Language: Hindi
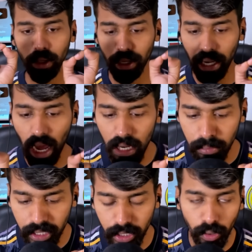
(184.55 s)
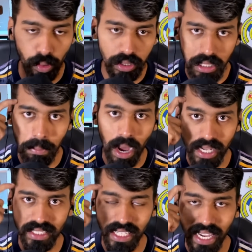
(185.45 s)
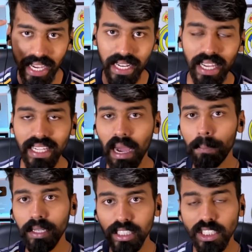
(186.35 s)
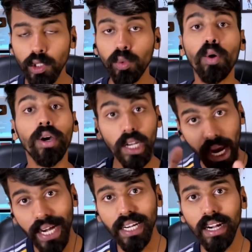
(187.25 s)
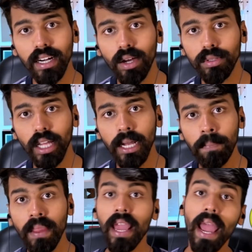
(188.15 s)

रियाल मेडिट को दिमाग से खेल के यहाँ पर चीज़ों को ग्राइंड करना होता है